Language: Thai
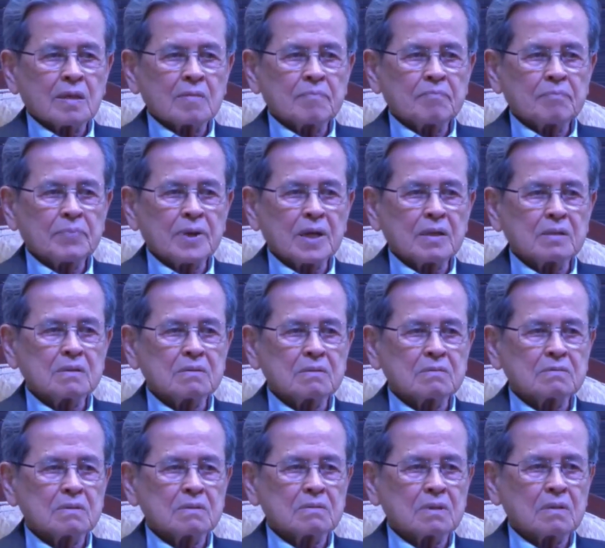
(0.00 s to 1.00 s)
เป็น
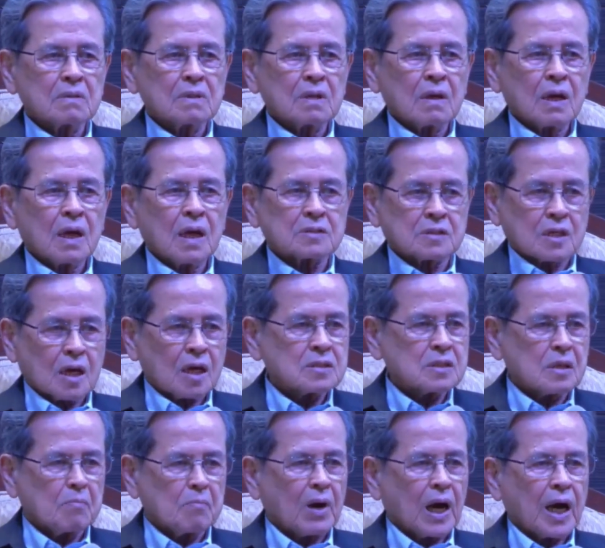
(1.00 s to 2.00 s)
อาสาส
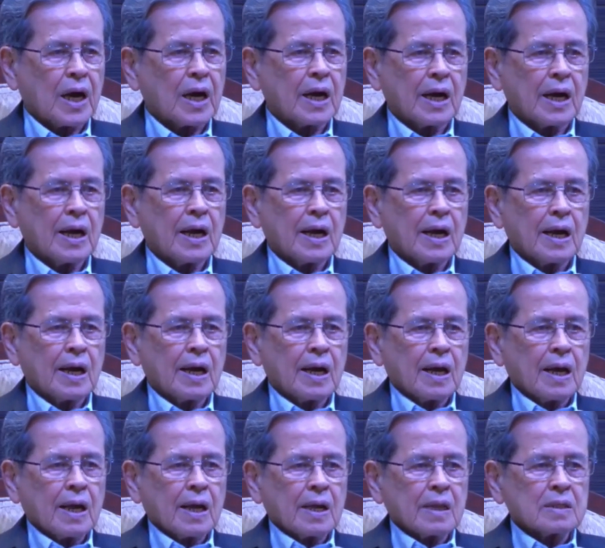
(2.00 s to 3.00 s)
มัคร
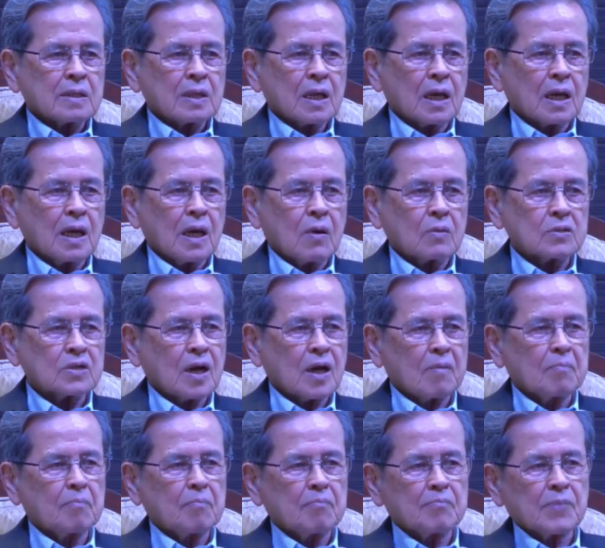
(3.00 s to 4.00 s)
ถ้าเรา
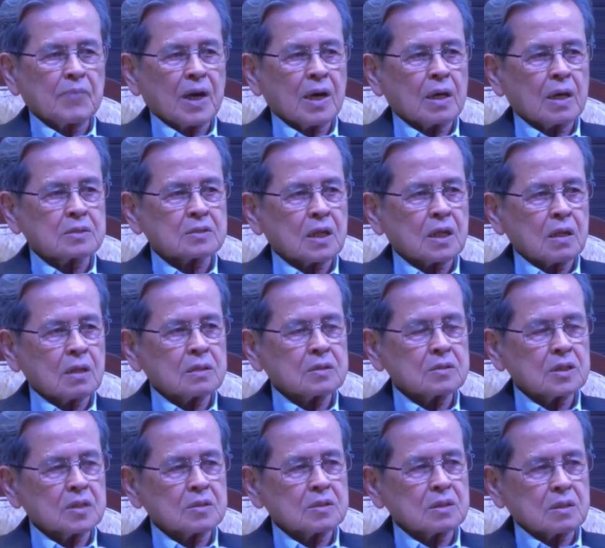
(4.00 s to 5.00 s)
ทำจิต
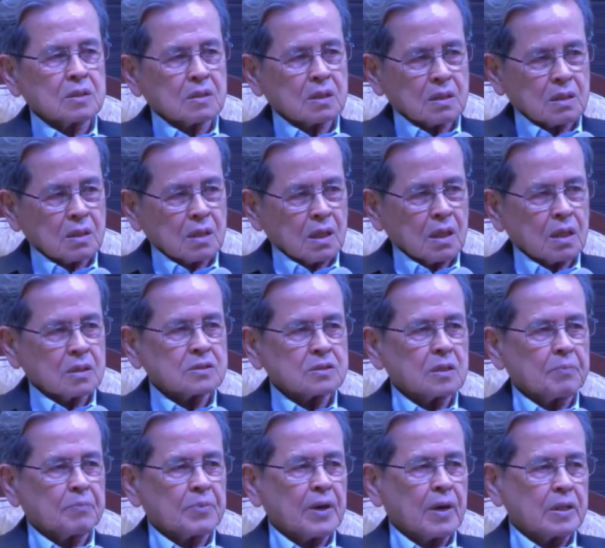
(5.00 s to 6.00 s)
ส
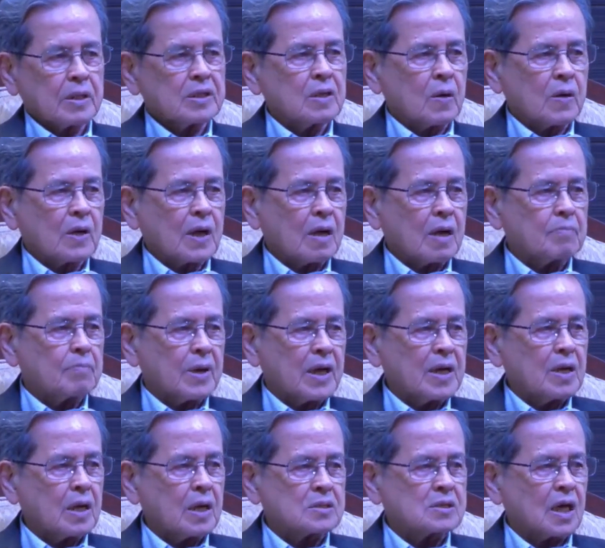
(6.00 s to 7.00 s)
ปิริตของการเป็น
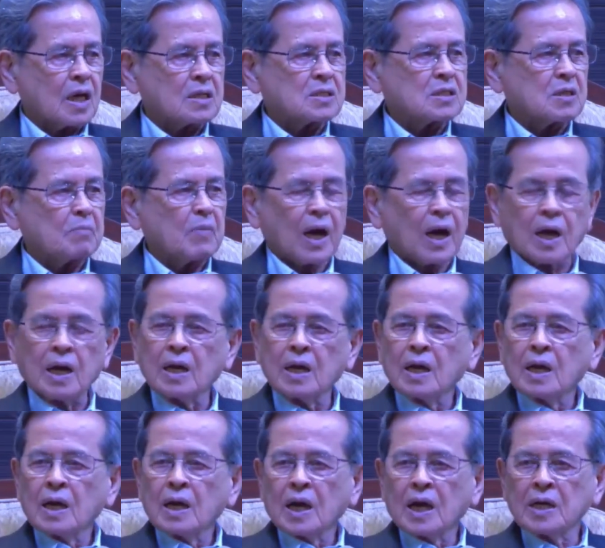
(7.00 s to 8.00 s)
อาสาสมัคร
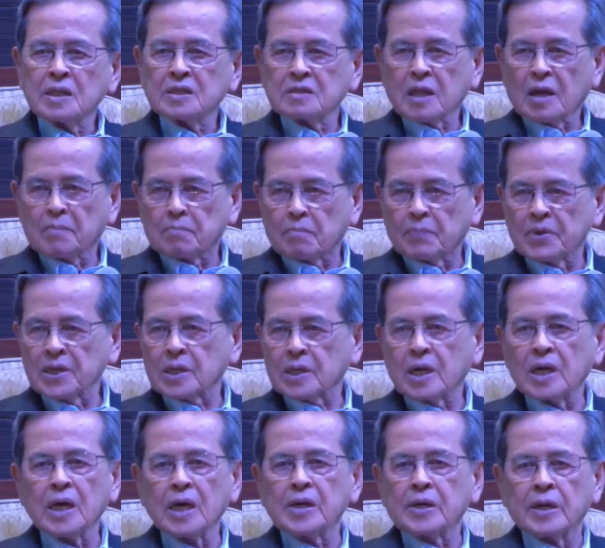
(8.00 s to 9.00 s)
ให้เต็มประเท
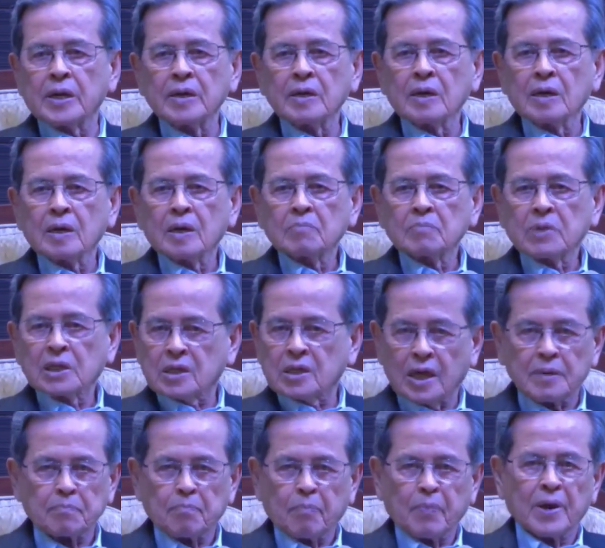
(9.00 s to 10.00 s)
ศเนี่ยประเทศ
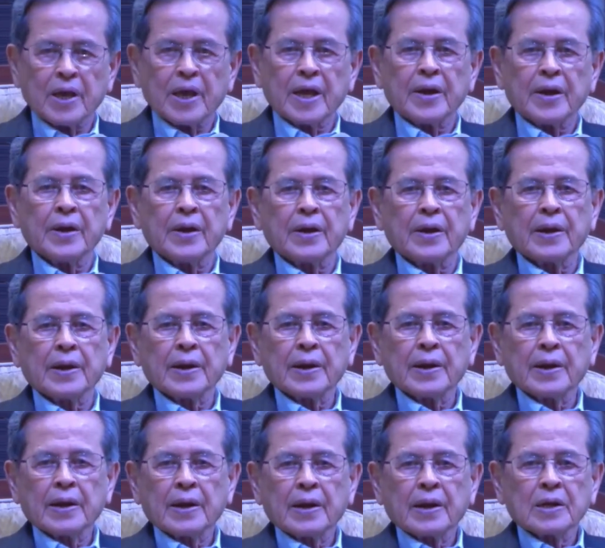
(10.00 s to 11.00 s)
เปลี่ยน
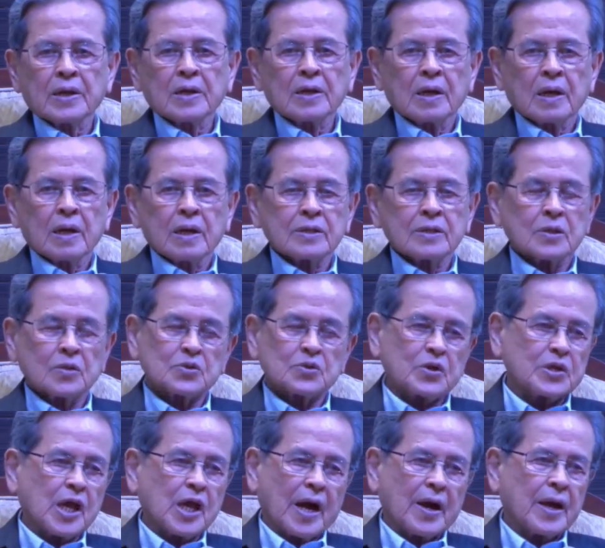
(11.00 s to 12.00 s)
ยกตัวอ
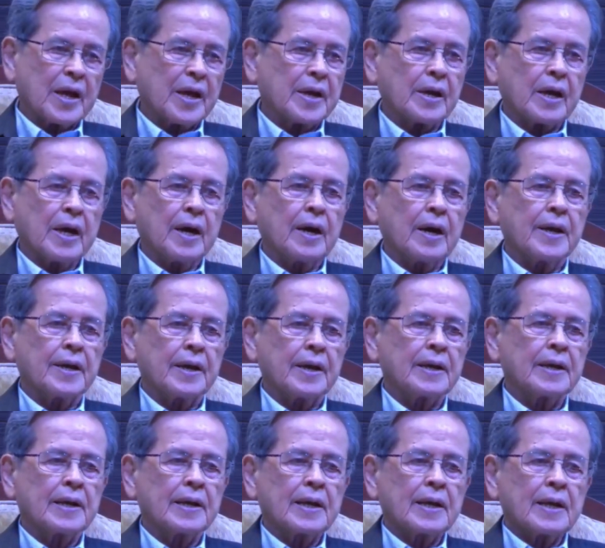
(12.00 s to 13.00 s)
ย่างง่า
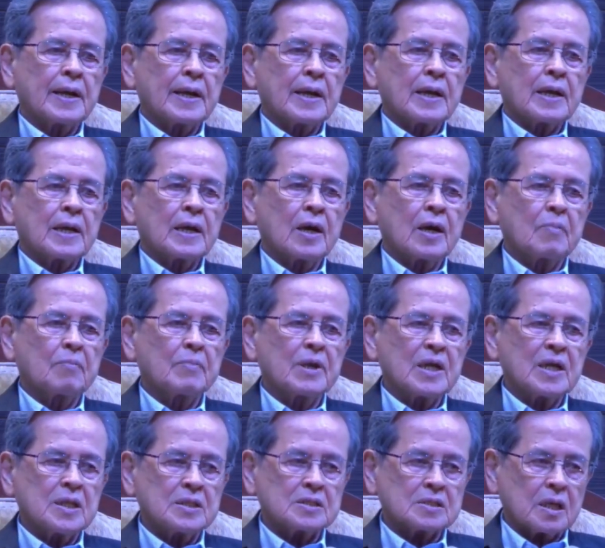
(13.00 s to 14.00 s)
ยๆเรามีนิ
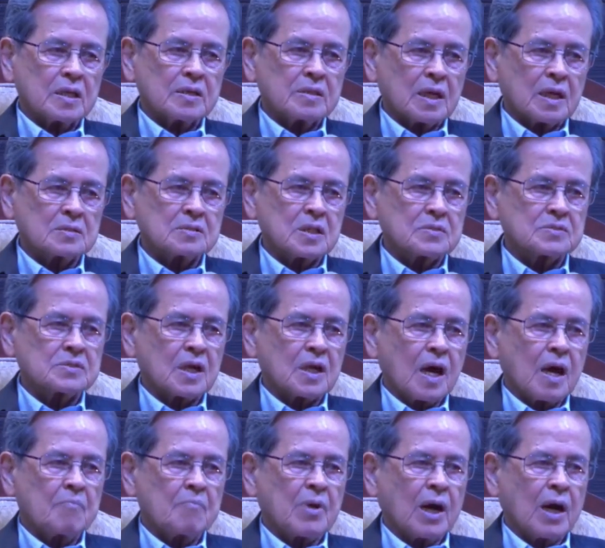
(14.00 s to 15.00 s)
สิตนักศึกษา
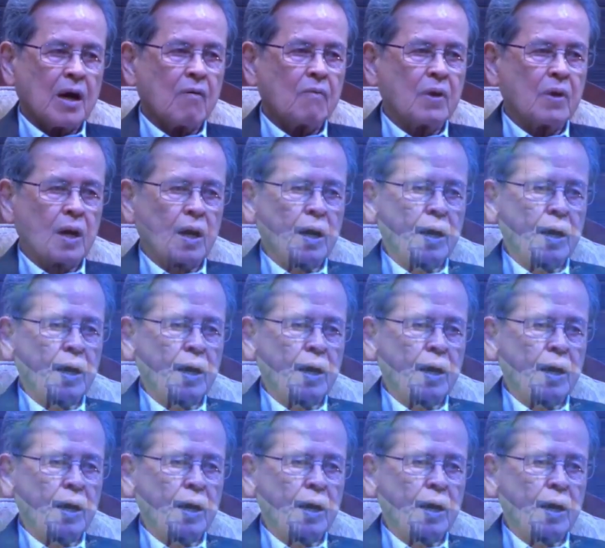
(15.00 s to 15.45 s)
มหาวิทยาลัย